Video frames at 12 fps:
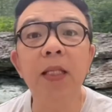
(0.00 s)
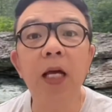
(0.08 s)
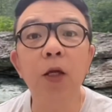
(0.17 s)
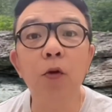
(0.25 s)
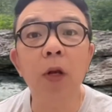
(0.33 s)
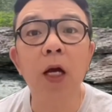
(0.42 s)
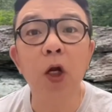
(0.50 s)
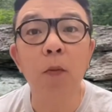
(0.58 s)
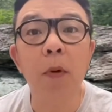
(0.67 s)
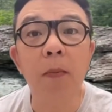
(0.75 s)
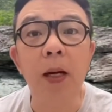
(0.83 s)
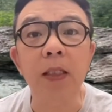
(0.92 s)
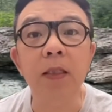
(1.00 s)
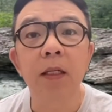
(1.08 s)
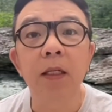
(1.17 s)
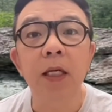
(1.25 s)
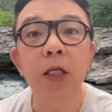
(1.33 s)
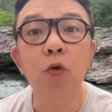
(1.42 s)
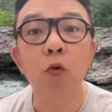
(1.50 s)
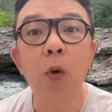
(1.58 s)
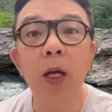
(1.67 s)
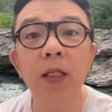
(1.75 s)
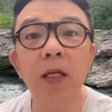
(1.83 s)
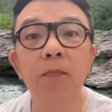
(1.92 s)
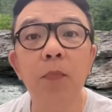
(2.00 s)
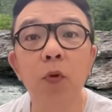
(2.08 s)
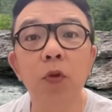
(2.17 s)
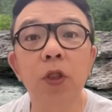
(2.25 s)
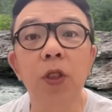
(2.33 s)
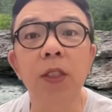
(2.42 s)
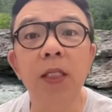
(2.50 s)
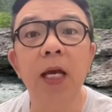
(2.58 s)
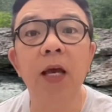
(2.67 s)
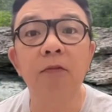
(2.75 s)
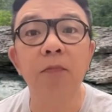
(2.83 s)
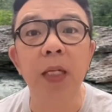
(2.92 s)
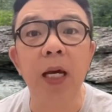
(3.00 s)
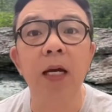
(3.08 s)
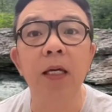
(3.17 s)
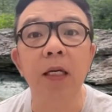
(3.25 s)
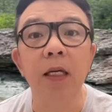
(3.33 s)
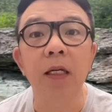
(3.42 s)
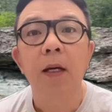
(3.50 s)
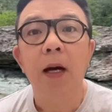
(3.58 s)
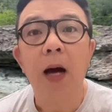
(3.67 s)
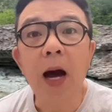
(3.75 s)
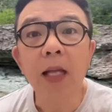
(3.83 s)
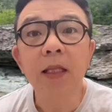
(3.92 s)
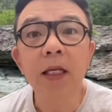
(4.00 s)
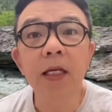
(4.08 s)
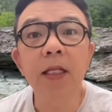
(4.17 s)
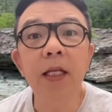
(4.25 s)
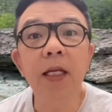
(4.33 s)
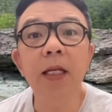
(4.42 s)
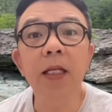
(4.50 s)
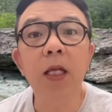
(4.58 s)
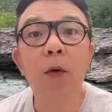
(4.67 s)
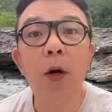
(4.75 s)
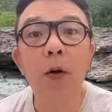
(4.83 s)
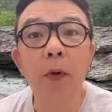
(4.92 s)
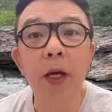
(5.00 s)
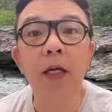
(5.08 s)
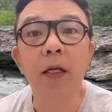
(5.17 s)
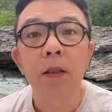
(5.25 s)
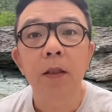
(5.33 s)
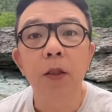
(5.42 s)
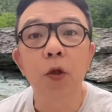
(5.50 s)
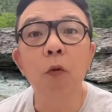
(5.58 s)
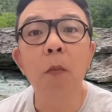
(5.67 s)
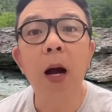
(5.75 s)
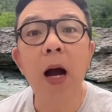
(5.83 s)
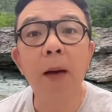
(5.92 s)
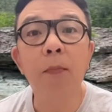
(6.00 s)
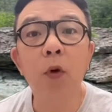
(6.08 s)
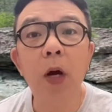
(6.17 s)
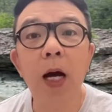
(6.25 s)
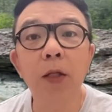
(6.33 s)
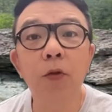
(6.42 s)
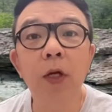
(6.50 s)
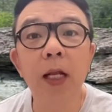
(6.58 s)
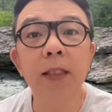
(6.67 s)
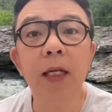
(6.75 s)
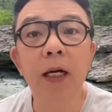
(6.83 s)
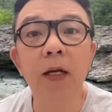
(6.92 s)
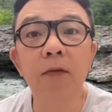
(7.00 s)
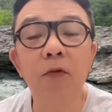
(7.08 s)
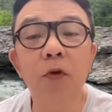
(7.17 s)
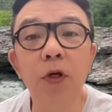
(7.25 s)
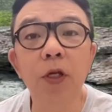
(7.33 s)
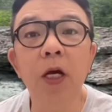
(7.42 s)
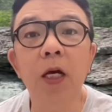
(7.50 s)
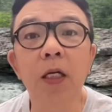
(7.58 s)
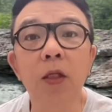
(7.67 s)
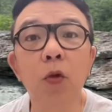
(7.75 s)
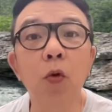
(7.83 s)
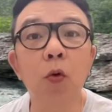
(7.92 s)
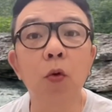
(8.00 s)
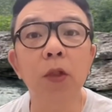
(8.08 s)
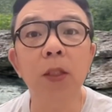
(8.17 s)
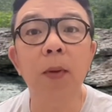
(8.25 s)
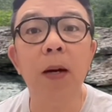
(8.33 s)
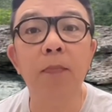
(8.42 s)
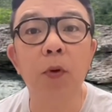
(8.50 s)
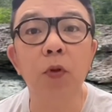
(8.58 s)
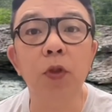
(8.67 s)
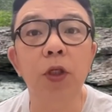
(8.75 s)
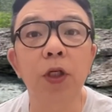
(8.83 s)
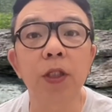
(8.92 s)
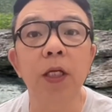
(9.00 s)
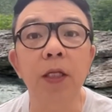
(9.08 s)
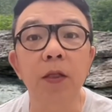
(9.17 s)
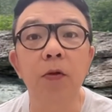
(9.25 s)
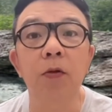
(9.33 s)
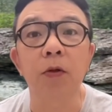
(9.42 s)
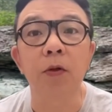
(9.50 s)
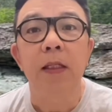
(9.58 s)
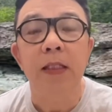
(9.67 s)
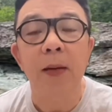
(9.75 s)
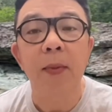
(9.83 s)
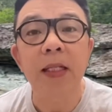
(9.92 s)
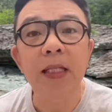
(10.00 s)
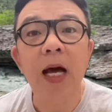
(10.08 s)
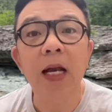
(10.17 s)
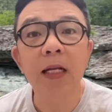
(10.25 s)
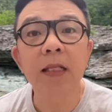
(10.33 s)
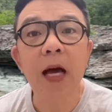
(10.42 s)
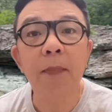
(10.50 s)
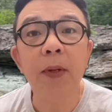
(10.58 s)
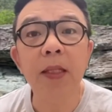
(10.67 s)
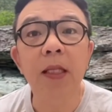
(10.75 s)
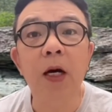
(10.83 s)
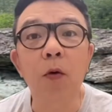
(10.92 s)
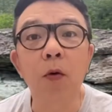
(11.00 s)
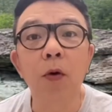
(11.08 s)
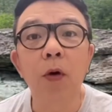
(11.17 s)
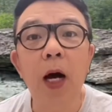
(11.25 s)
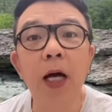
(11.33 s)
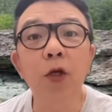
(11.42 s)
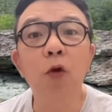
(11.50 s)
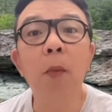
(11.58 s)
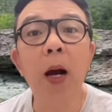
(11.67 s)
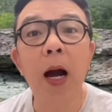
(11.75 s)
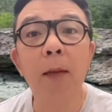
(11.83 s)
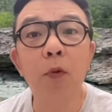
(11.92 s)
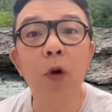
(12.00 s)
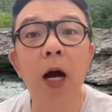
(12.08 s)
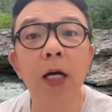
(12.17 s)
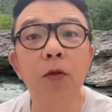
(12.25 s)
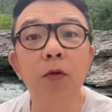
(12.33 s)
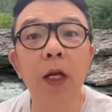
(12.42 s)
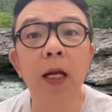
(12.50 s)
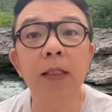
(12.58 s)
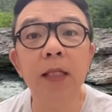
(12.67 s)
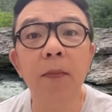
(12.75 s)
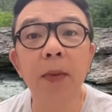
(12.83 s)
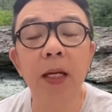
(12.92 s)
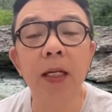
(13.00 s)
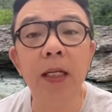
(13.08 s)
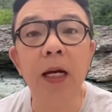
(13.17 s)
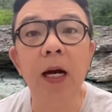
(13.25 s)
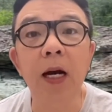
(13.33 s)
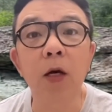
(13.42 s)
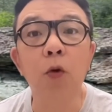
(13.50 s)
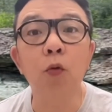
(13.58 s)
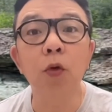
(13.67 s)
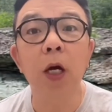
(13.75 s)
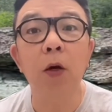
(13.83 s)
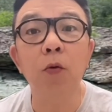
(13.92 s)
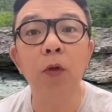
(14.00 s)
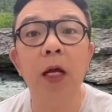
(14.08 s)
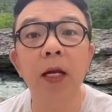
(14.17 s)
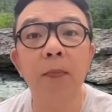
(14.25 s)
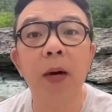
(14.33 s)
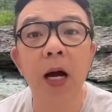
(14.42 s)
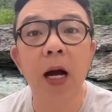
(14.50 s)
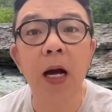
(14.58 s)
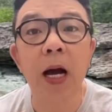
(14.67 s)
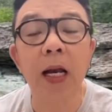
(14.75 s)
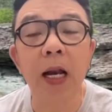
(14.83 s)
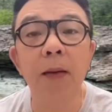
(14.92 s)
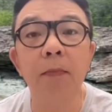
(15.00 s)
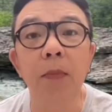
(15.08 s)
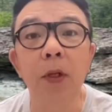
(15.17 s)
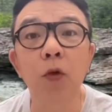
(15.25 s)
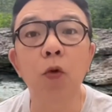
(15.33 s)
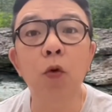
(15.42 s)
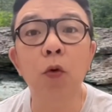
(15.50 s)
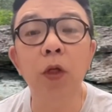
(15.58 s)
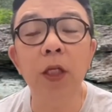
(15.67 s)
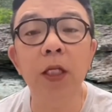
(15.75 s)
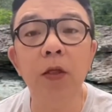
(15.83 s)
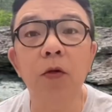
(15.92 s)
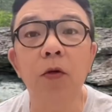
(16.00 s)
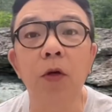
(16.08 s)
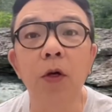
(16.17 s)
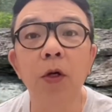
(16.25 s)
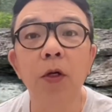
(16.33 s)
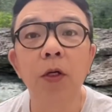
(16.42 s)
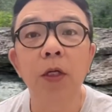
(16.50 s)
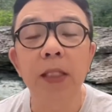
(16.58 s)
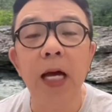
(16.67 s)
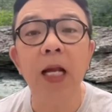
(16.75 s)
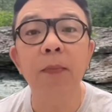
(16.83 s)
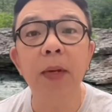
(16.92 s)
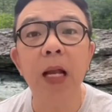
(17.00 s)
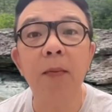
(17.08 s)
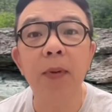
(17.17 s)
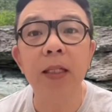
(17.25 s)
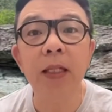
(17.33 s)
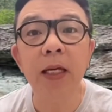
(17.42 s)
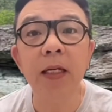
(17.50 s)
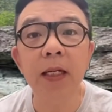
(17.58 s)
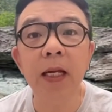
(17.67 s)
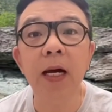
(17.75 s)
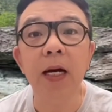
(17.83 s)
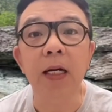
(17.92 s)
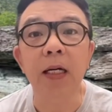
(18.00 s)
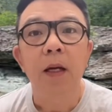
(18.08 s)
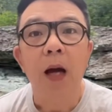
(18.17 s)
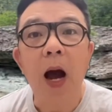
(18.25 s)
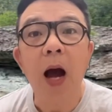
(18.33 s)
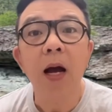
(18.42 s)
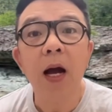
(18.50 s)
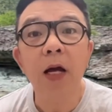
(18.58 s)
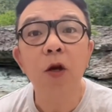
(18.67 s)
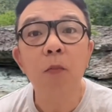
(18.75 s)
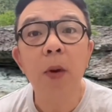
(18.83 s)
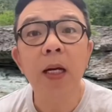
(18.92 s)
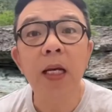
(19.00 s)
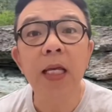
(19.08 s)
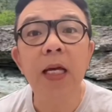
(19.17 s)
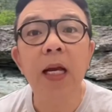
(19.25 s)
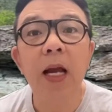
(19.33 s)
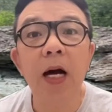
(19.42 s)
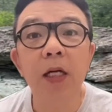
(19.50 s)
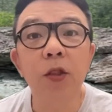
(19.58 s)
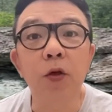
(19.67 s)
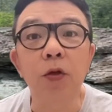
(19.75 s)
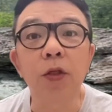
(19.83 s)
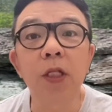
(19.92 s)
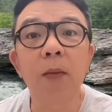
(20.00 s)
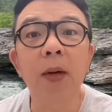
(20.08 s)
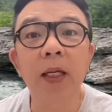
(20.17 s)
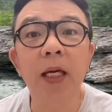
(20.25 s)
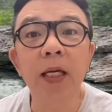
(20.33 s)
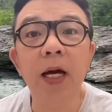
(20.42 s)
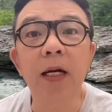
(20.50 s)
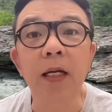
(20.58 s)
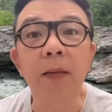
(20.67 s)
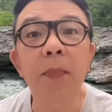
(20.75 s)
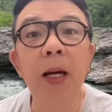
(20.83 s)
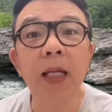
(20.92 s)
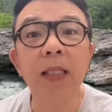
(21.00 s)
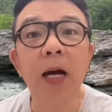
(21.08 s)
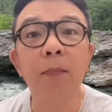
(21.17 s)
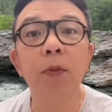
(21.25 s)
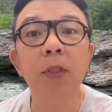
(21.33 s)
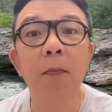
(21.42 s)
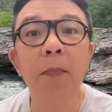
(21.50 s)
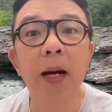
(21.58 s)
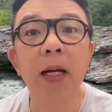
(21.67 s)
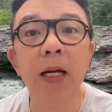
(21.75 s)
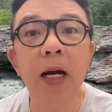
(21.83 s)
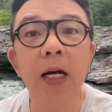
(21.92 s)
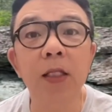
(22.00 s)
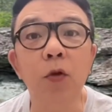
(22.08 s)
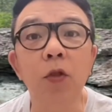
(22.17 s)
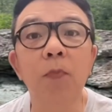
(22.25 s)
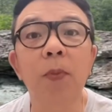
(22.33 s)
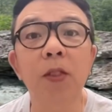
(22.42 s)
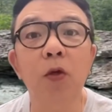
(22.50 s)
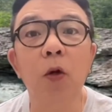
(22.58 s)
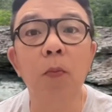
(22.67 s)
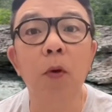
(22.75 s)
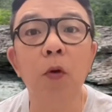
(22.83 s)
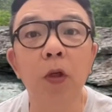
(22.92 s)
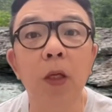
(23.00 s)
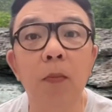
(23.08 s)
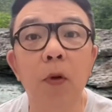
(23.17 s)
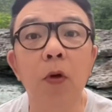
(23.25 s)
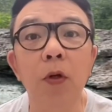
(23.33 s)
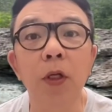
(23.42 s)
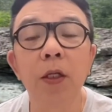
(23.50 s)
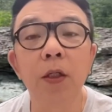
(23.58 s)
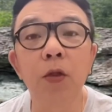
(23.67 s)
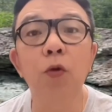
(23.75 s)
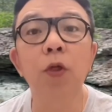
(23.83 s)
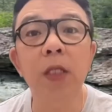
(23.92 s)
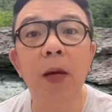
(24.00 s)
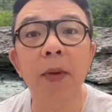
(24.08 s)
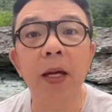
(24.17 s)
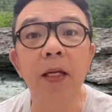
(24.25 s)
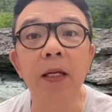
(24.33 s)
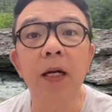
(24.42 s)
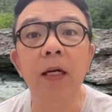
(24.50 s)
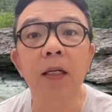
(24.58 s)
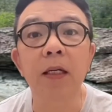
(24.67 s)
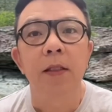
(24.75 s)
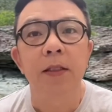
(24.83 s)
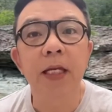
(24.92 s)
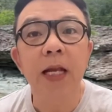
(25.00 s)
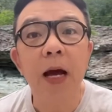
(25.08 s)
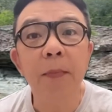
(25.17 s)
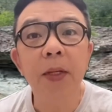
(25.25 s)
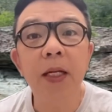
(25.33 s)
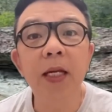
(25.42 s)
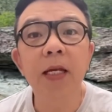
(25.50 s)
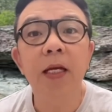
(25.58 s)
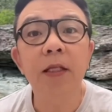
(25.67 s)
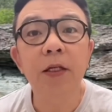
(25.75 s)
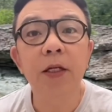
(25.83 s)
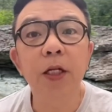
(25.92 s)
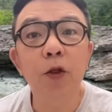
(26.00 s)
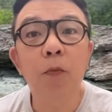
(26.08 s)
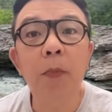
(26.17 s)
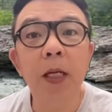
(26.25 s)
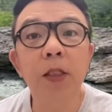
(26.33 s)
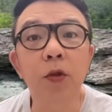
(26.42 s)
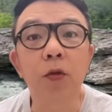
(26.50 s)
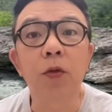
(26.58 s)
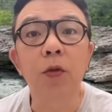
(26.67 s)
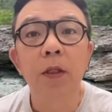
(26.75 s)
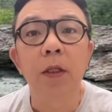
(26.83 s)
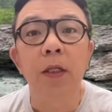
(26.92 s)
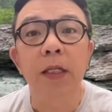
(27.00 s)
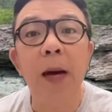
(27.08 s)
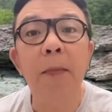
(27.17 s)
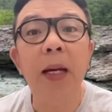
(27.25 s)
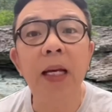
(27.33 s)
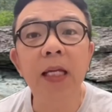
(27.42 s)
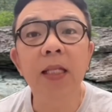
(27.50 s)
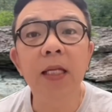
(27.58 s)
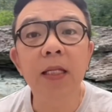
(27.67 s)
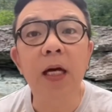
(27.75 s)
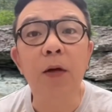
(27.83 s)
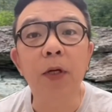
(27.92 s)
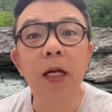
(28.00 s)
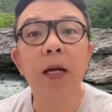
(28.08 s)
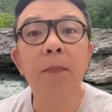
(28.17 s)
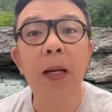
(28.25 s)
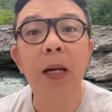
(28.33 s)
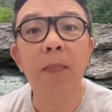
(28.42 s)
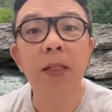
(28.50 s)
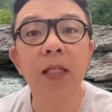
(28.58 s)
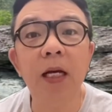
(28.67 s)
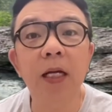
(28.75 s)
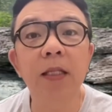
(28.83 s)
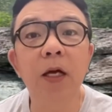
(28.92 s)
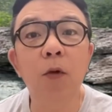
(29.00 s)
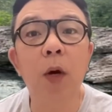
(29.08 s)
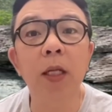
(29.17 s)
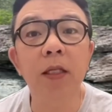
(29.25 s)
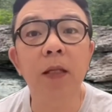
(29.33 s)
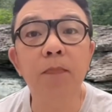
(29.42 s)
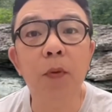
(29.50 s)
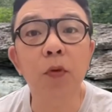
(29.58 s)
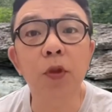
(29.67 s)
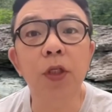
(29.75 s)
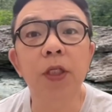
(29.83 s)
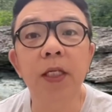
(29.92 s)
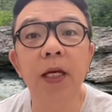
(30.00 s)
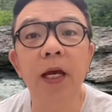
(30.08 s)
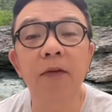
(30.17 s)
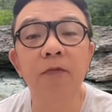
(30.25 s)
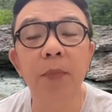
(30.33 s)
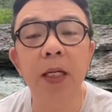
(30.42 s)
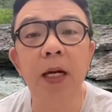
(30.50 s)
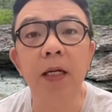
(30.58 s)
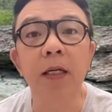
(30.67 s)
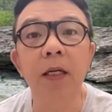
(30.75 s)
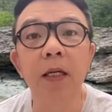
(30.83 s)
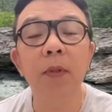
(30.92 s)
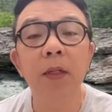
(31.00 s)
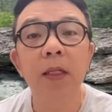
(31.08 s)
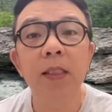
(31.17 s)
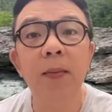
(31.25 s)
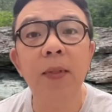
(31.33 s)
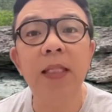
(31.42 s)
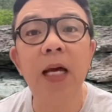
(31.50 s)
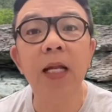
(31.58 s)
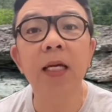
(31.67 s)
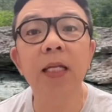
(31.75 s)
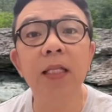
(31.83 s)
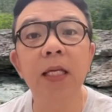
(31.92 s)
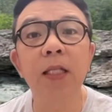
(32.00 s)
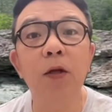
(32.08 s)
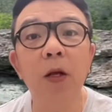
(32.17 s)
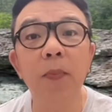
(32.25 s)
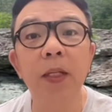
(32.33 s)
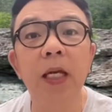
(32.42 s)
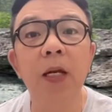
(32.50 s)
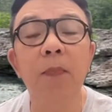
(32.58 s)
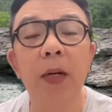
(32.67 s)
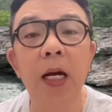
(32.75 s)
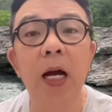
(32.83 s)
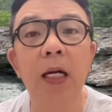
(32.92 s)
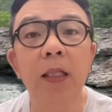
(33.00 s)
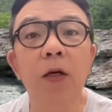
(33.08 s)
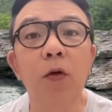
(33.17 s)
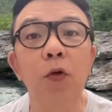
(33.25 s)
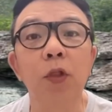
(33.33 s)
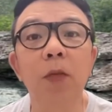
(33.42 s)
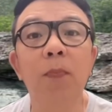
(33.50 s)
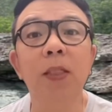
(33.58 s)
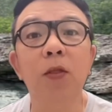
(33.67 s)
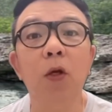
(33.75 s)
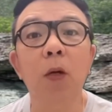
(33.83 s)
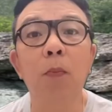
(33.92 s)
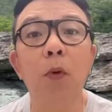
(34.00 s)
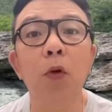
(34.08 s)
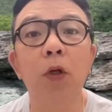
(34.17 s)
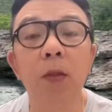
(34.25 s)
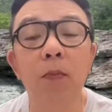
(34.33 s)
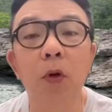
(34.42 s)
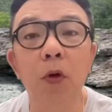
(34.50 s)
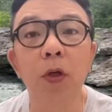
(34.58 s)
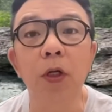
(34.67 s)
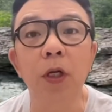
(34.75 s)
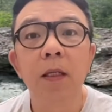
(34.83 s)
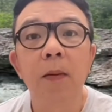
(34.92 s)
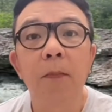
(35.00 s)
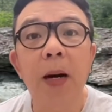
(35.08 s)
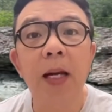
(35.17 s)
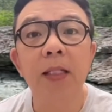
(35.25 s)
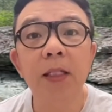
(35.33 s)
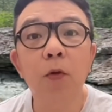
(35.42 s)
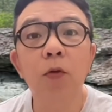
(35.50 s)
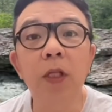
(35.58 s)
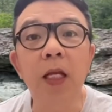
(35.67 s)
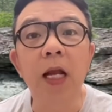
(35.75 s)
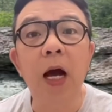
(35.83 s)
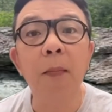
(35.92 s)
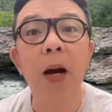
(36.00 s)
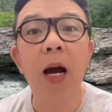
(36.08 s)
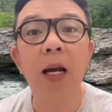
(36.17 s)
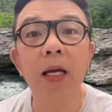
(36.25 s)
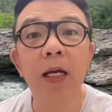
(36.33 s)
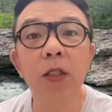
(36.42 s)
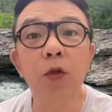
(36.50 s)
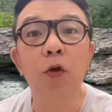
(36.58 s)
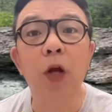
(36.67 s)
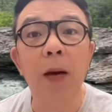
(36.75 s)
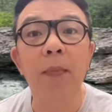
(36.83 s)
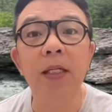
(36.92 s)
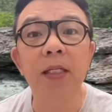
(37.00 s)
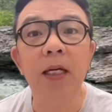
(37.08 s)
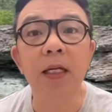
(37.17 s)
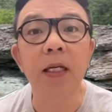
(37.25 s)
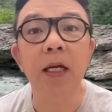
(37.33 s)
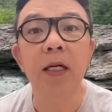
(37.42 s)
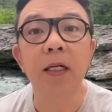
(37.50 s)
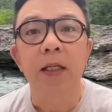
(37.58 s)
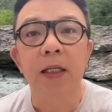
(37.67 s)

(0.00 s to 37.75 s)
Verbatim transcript: ngayon lang lumabas itong wanted posters ng FBI at hindi rin daw aware yung mga abogado nila sa California tungkol sa mga posters na ito. Samantalang dapat daw ay yung mga abogado nila sa Amerika ang unang-una na makakaalam tungkol dito dahil binabantayan nila ang anumang legal actions na mangyayari pagkatapos sampahan ng kaso si Pastor Apollo Quiboloy dun sa Amerika. Sinabi rin ni Attorney Topacio na mali din daw na nagpalabas agad ng wanted posters ang FBI samantalang hindi daw nabigyan ng pagkakataon si Pastor Apollo Quiboloy para sagutin ang mga alegasyon laban sa kanya.